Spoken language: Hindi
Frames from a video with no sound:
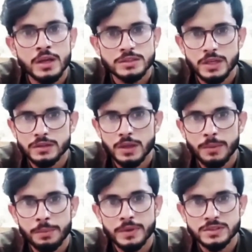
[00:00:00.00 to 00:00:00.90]
जैसे
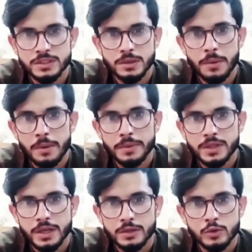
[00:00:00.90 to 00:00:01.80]
हमने परचेज़ के बारे में
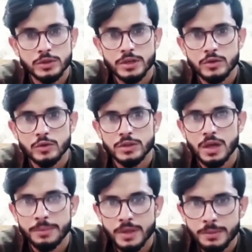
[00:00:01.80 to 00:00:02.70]
बताया दो तरह की होती
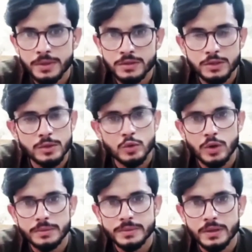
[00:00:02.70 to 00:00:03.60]
है अब ये भी इसकी दो
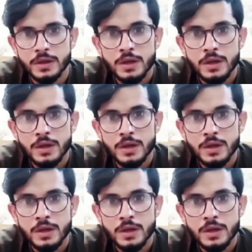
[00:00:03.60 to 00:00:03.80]
टाइप्स हैं